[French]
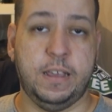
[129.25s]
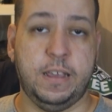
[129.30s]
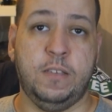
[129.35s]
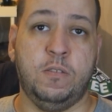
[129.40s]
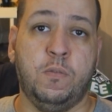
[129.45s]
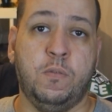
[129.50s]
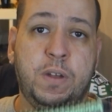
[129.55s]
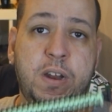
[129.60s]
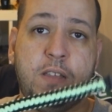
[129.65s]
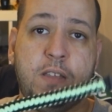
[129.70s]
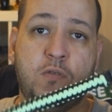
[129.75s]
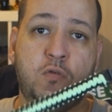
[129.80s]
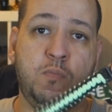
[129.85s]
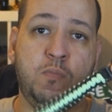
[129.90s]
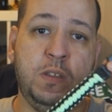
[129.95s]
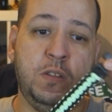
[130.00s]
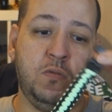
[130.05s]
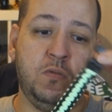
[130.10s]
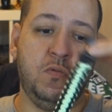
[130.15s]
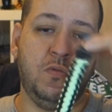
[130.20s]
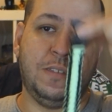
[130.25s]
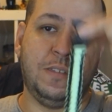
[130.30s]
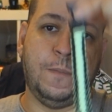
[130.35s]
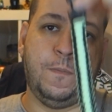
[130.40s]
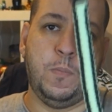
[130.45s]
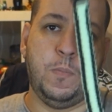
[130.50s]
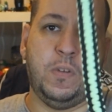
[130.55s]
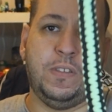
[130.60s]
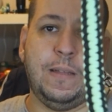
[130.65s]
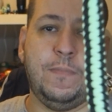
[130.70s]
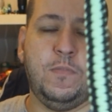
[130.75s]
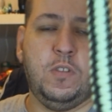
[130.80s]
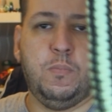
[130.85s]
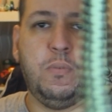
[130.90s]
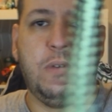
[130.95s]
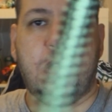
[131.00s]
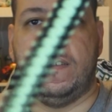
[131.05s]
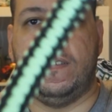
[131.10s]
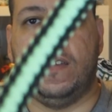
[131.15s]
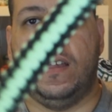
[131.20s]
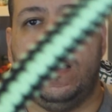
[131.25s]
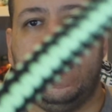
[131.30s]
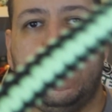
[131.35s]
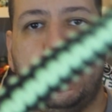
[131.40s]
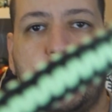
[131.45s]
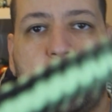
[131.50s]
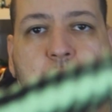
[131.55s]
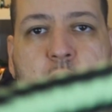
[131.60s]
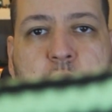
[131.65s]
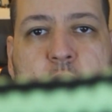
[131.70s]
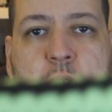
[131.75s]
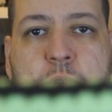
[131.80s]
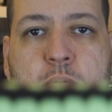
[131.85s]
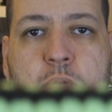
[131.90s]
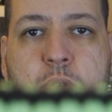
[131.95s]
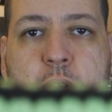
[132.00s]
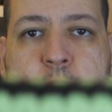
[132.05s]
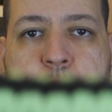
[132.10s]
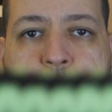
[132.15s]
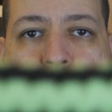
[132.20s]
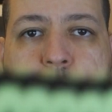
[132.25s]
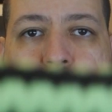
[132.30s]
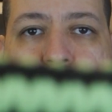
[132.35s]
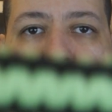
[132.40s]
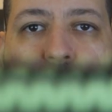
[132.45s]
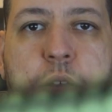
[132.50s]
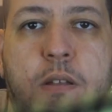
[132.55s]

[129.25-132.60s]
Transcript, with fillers: ils ont fait des Scooby-Doo, donc ça me fait penser un petit peu à ça, ah, si vous voulez voir.